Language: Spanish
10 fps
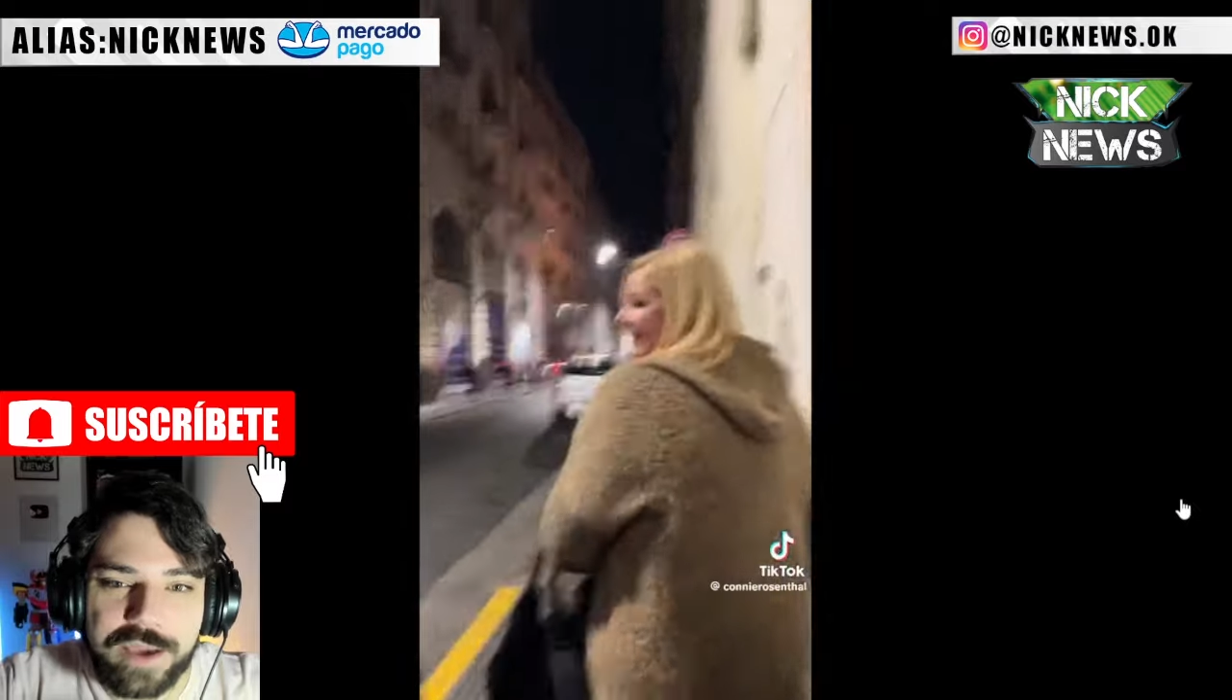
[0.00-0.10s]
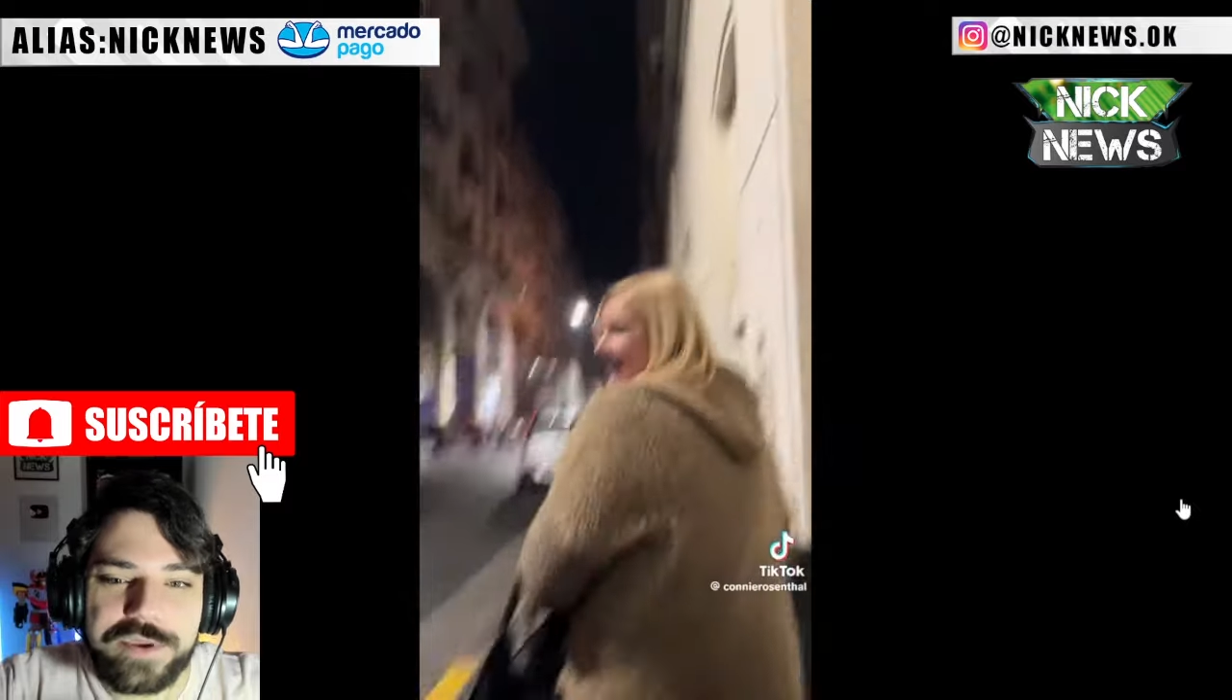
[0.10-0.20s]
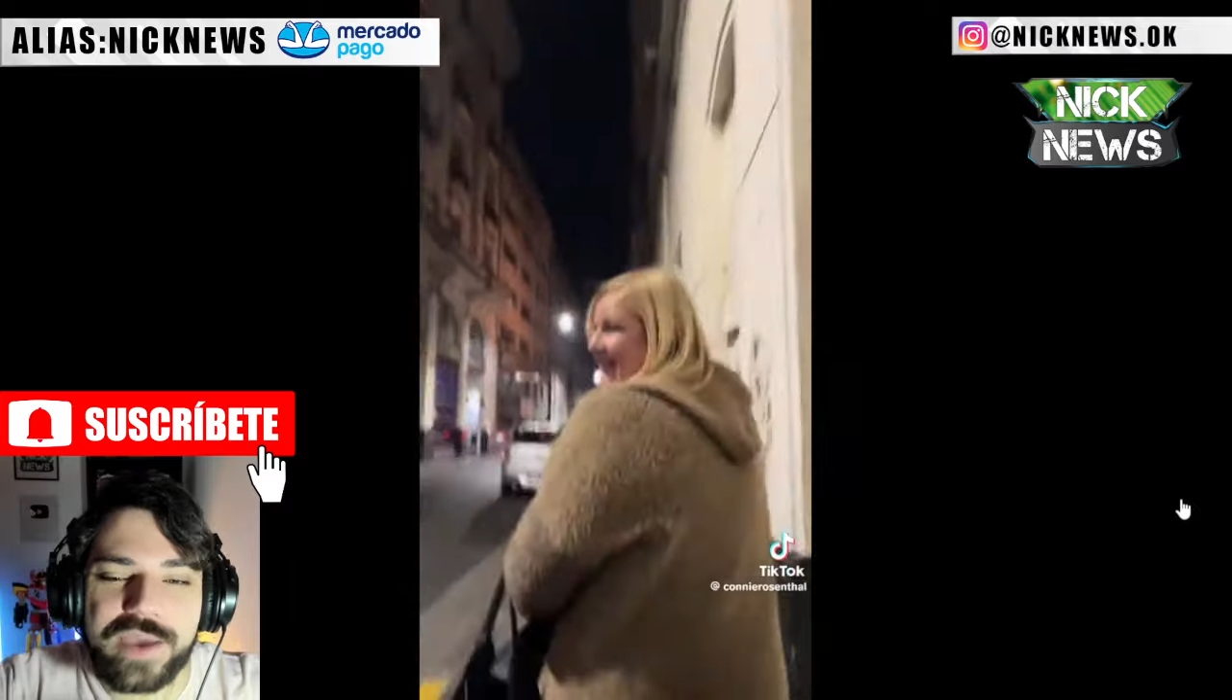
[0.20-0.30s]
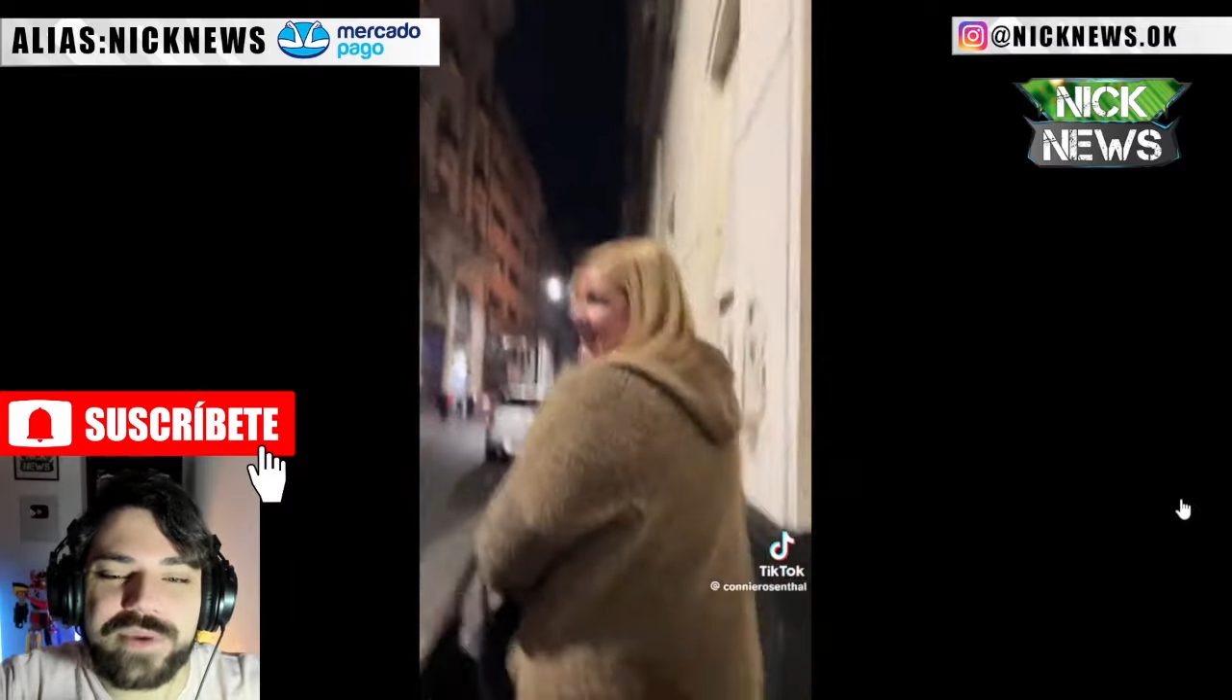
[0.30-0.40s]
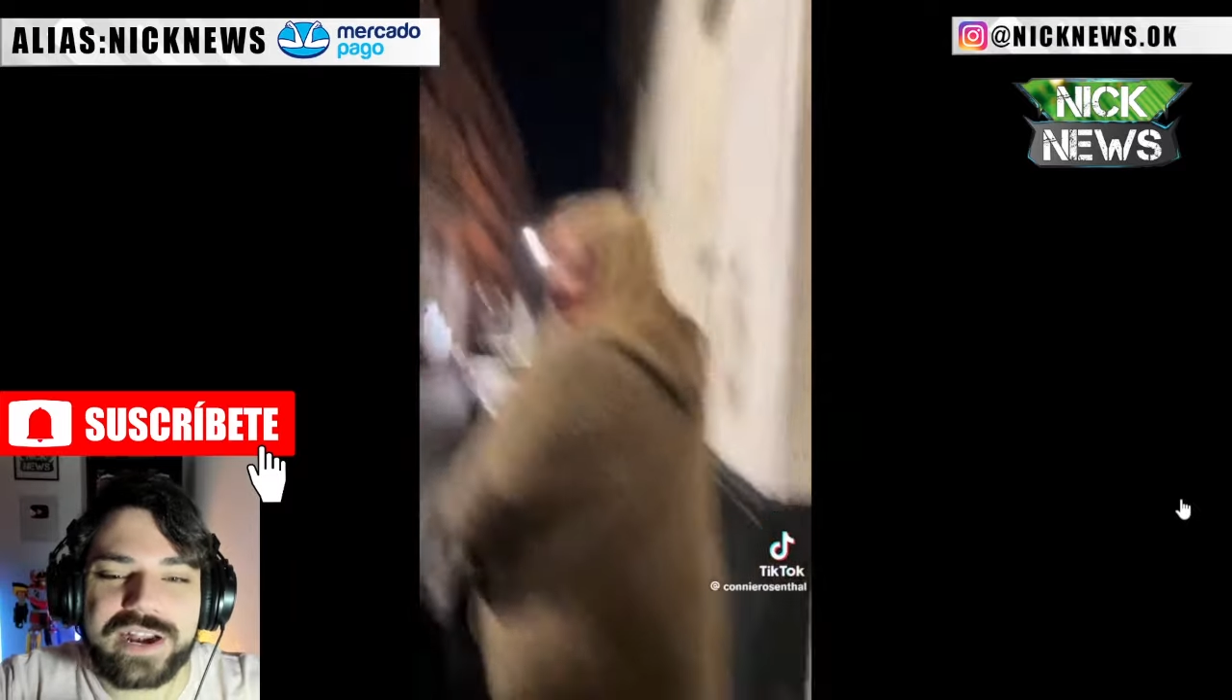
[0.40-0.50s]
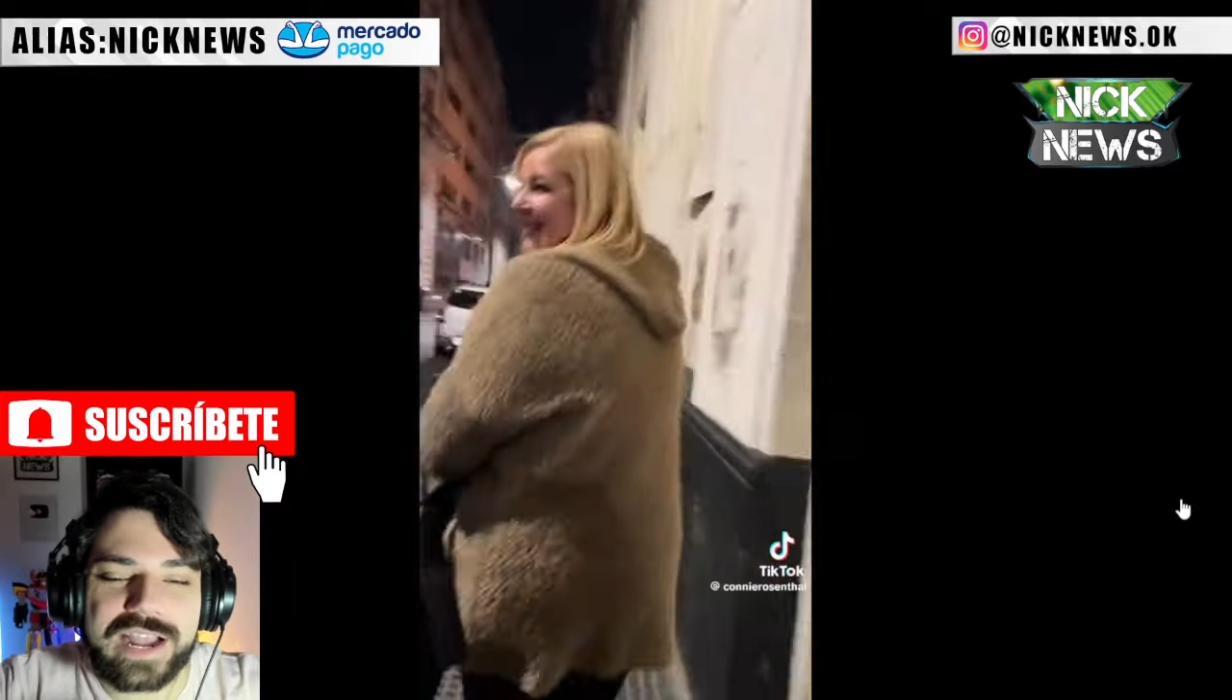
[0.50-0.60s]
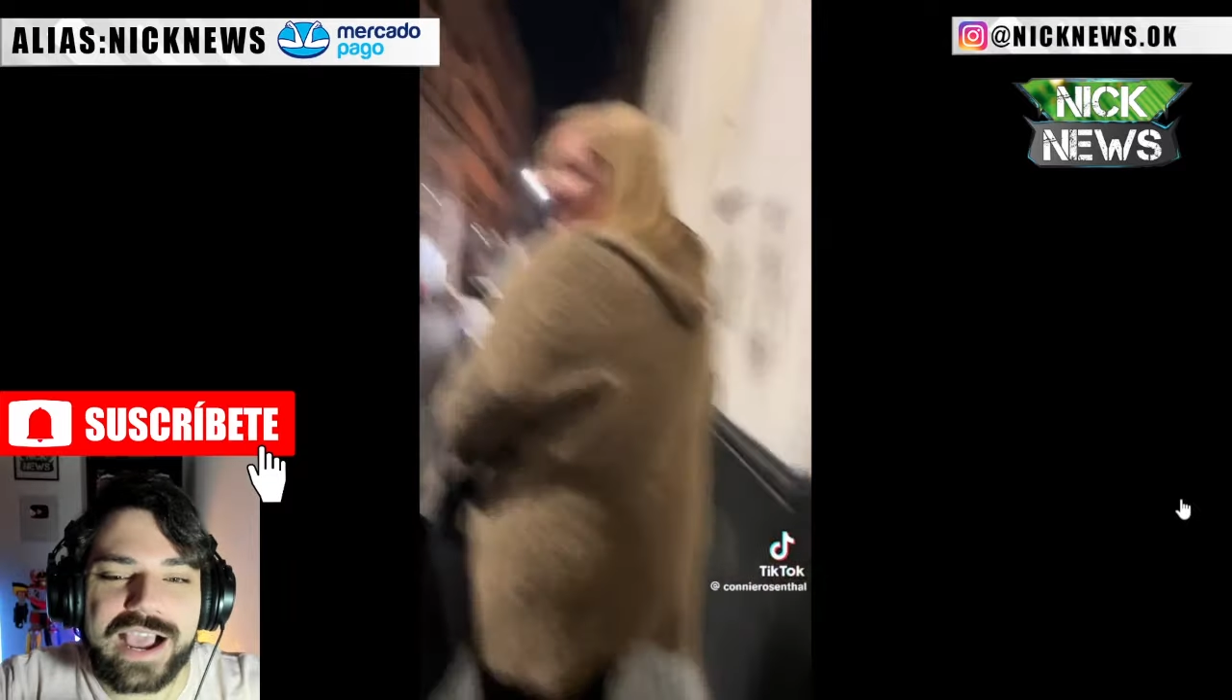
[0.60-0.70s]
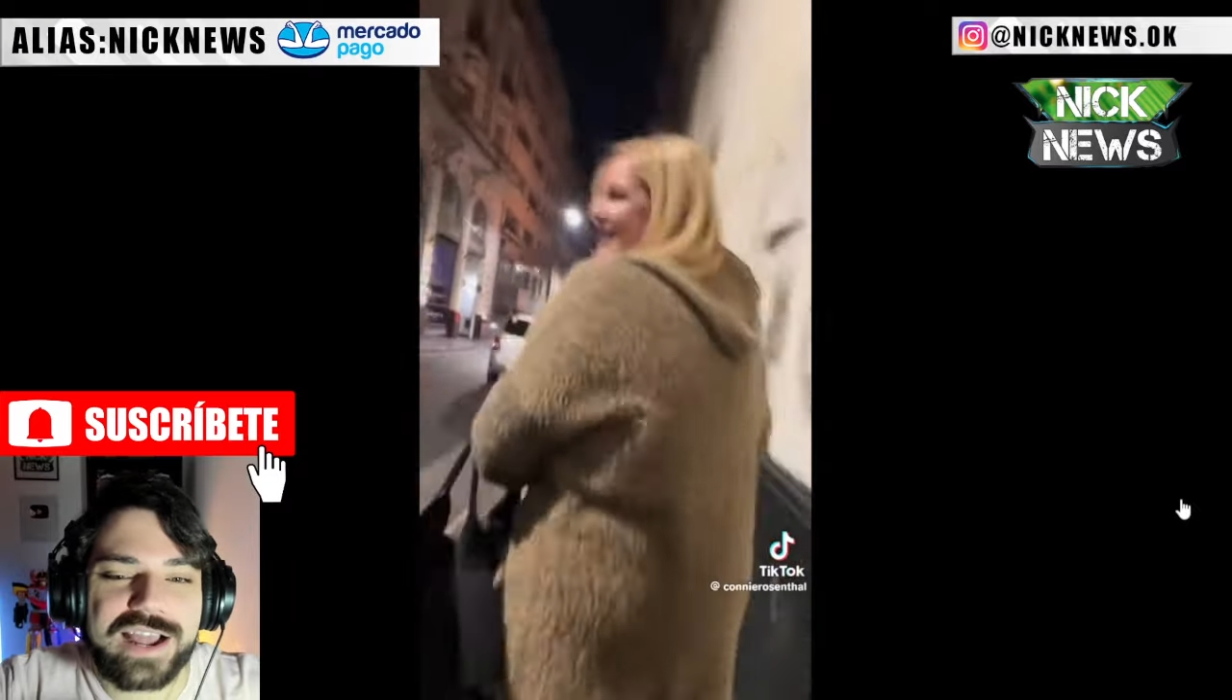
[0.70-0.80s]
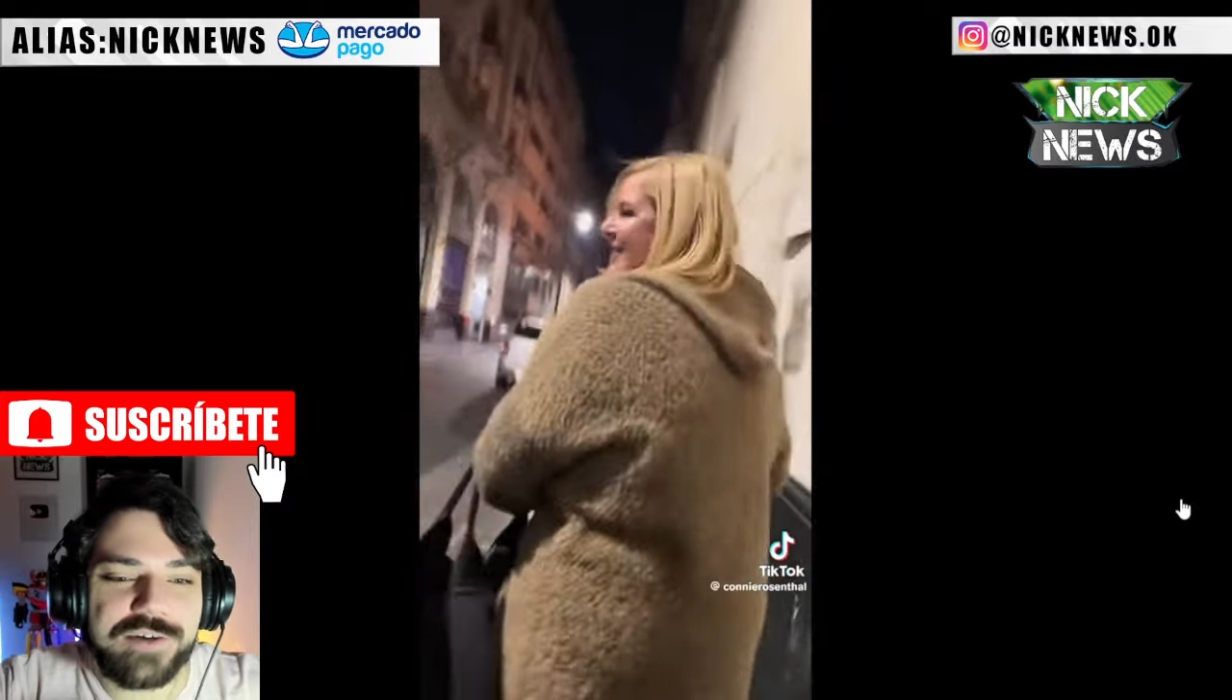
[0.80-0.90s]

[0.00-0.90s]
a mí me recagan